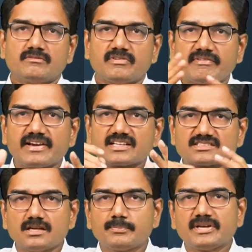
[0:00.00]
వివేక
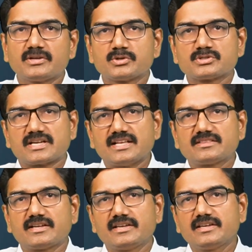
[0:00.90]
చనిపోయిన రోజు
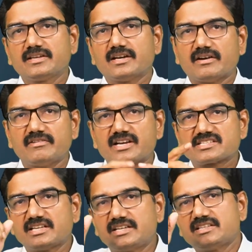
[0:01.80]
రాత్రి
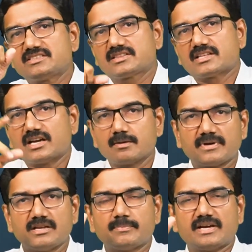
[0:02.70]
అవినాష్ రెడ్డి నుంచి
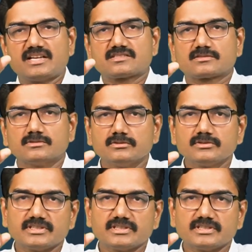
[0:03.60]
తాడేపల్లి ప్యాలెస్కు